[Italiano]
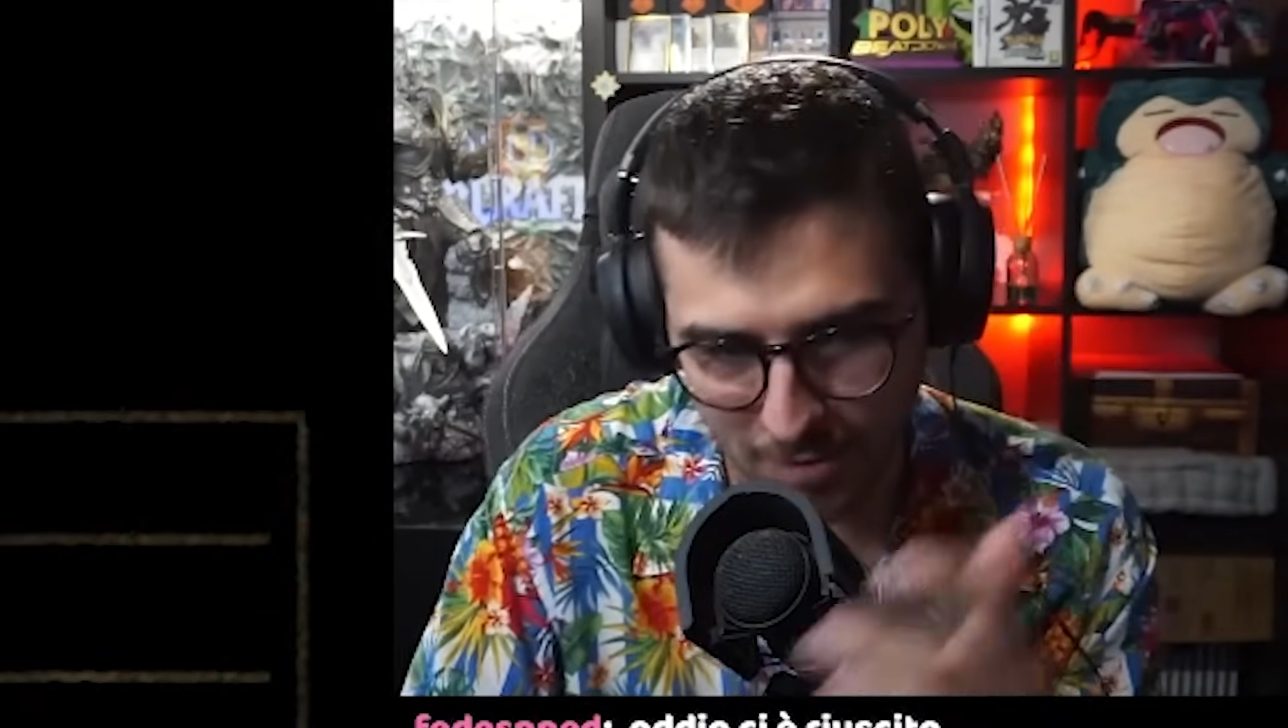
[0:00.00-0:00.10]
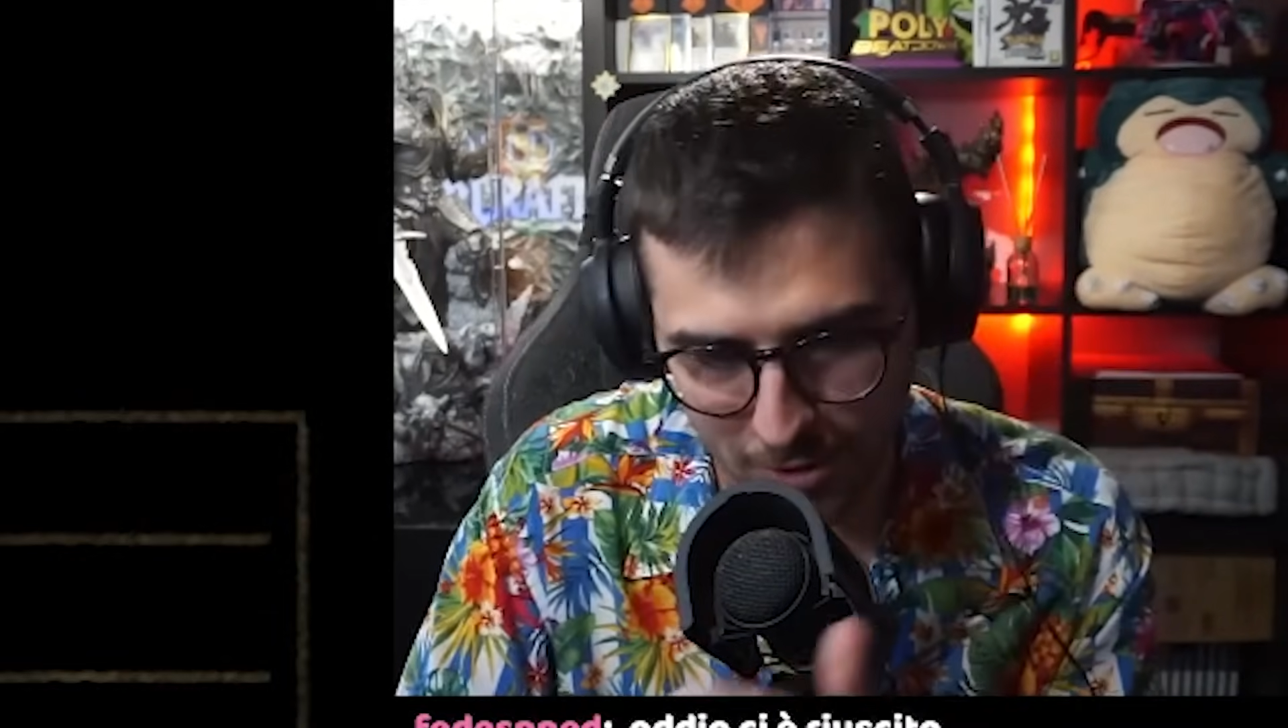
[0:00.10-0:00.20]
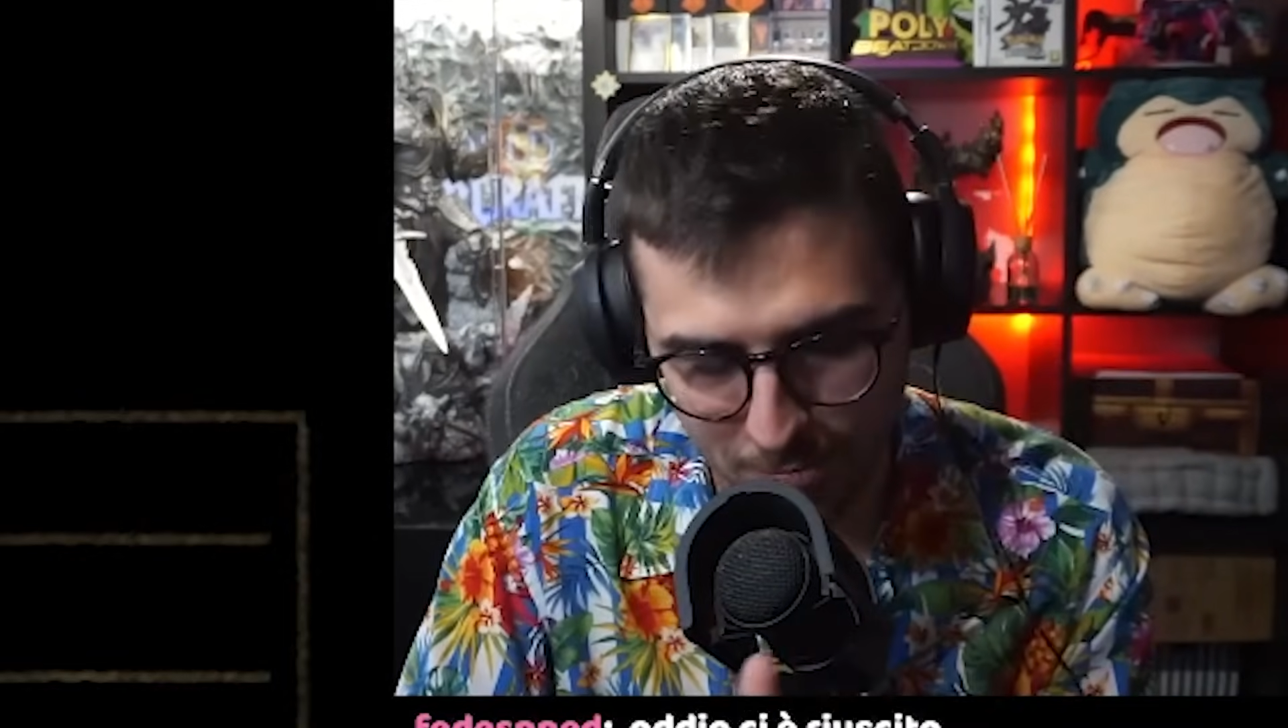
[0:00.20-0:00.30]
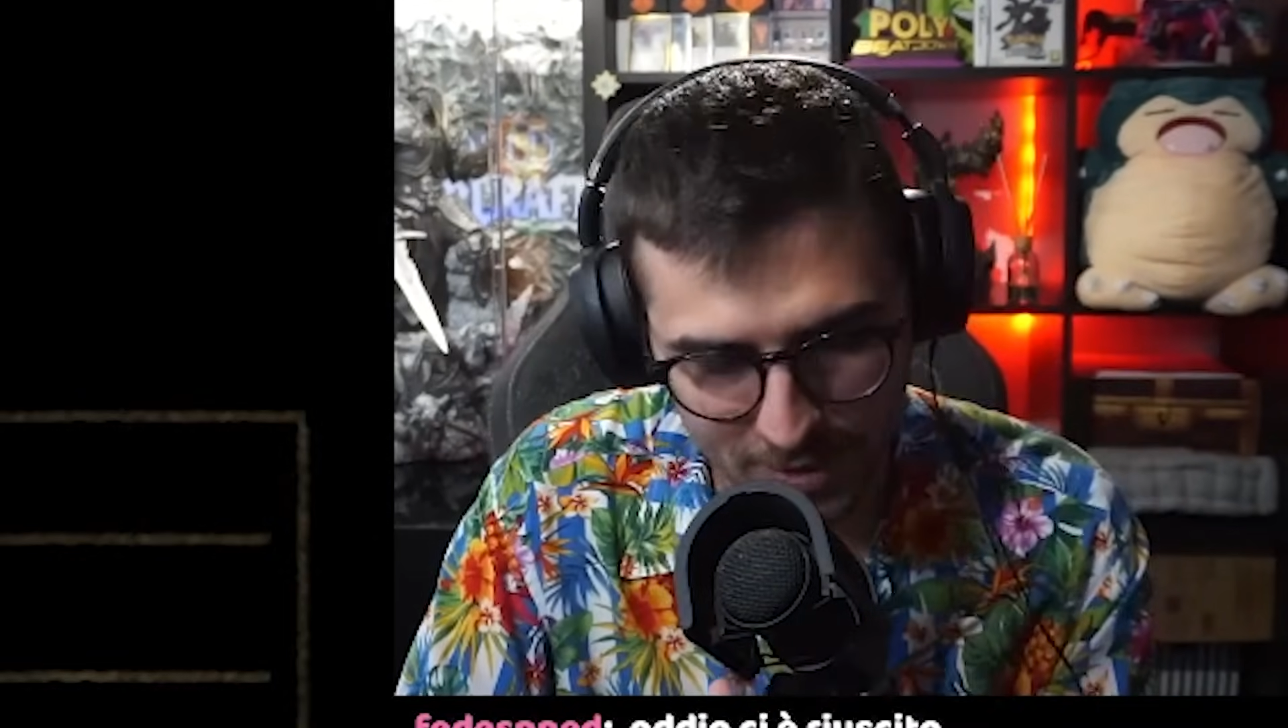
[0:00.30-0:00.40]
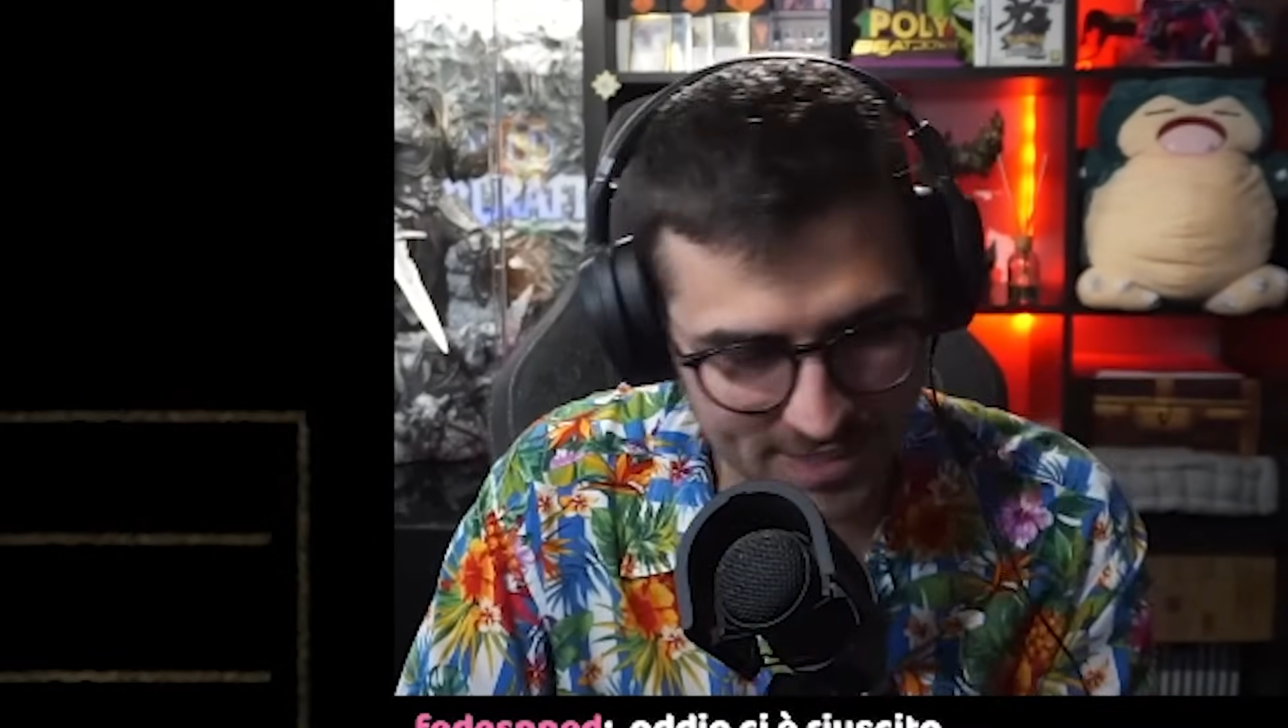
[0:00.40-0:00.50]
mi
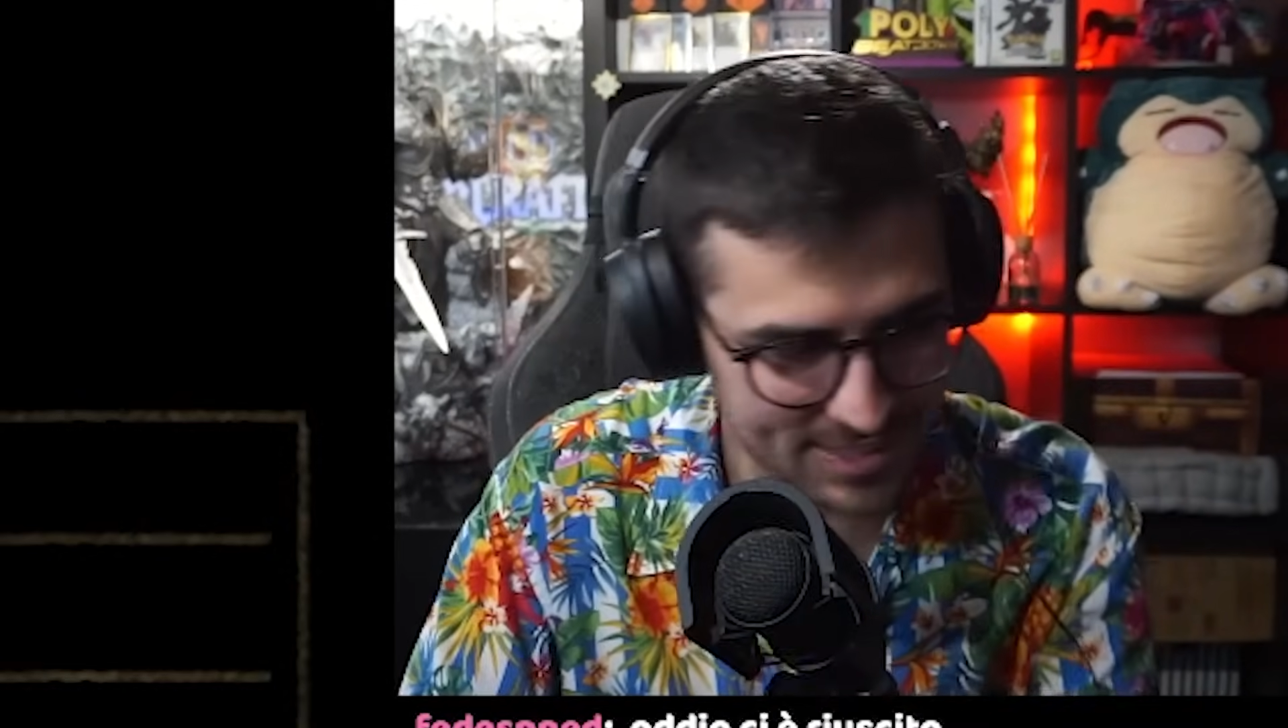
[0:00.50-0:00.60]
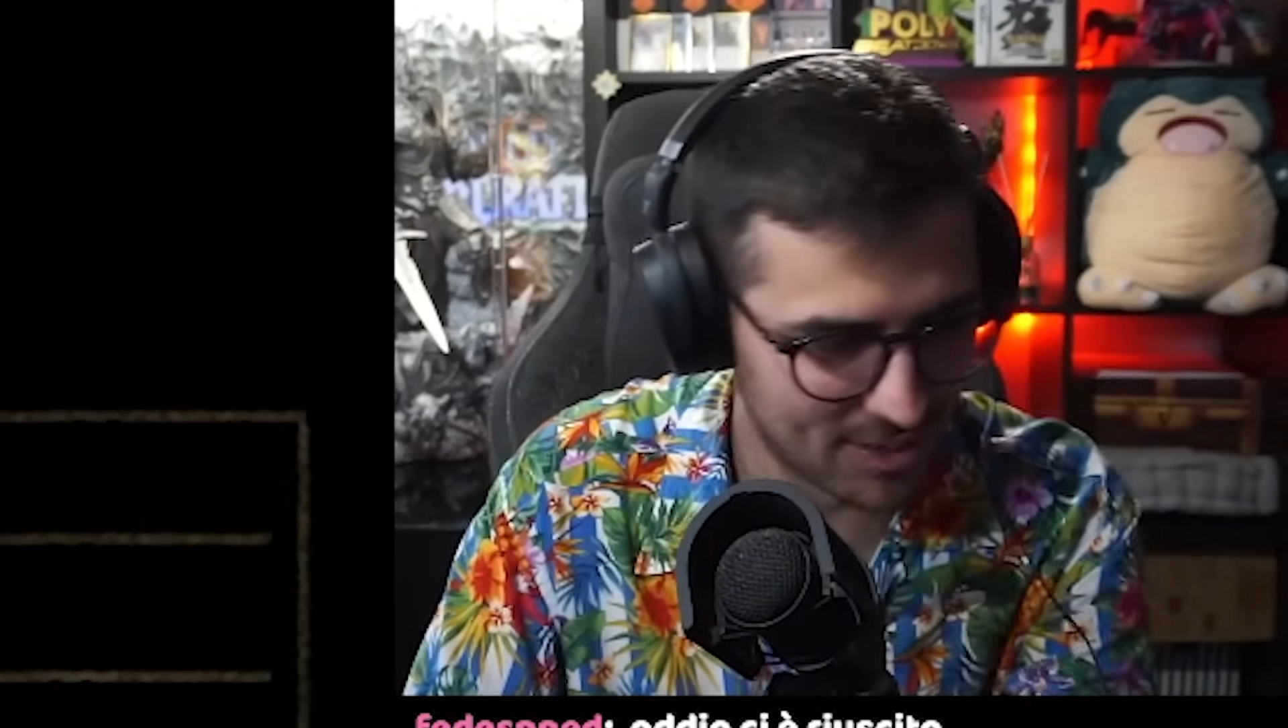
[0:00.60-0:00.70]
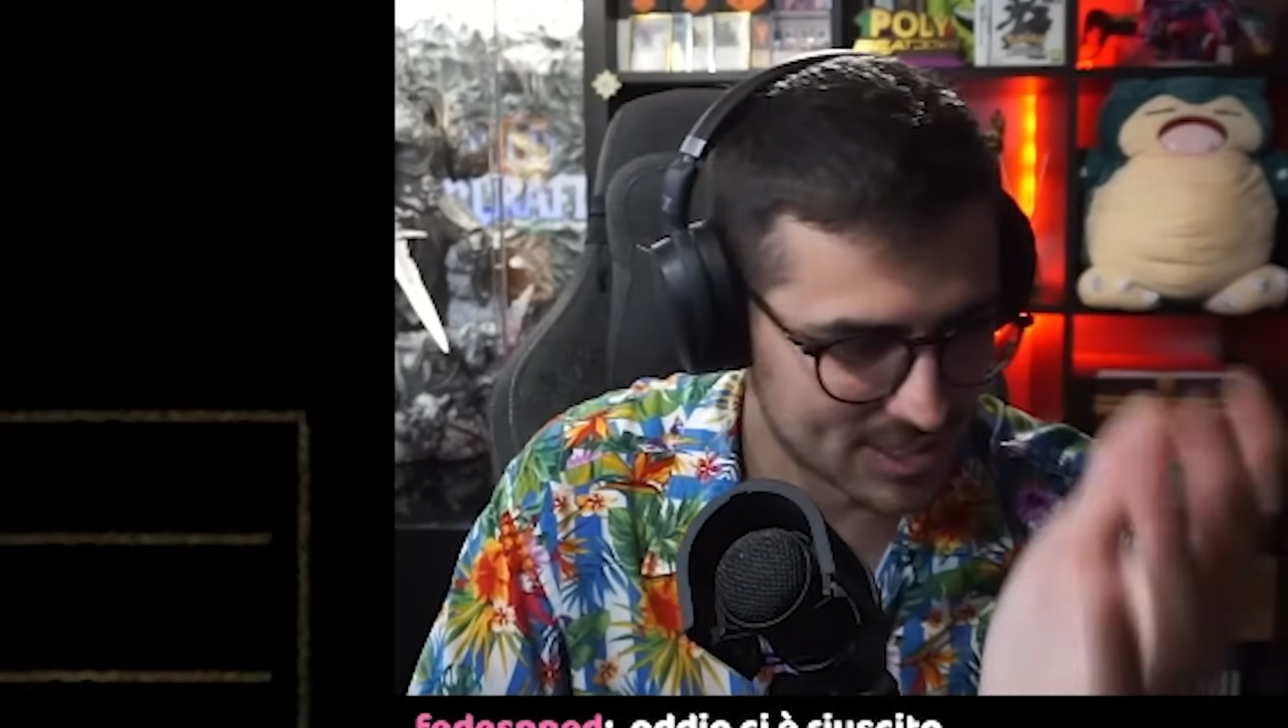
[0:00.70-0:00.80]
colpisse